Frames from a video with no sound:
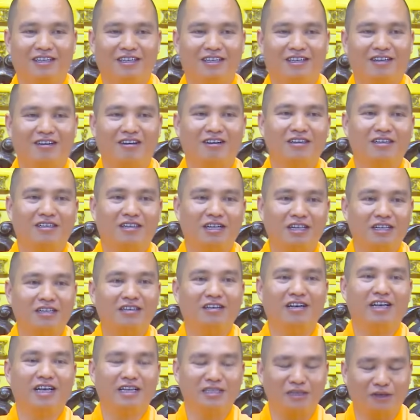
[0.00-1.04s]
con thích
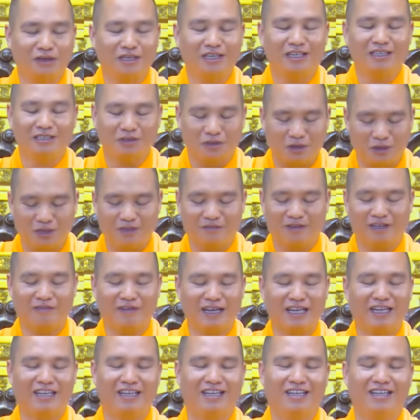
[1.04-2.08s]
người ấy rồi, người rồi vân
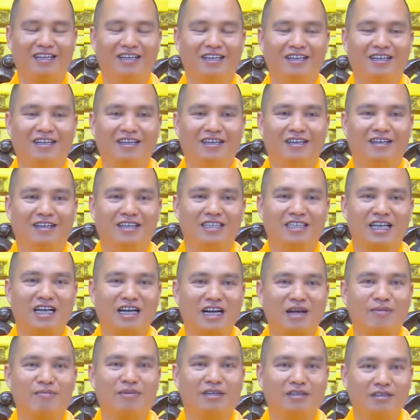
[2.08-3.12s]
vân đó, sang
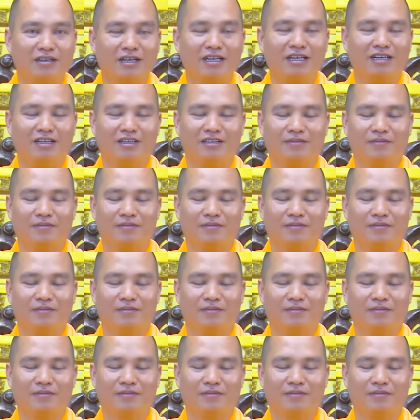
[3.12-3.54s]
năm thì cưới.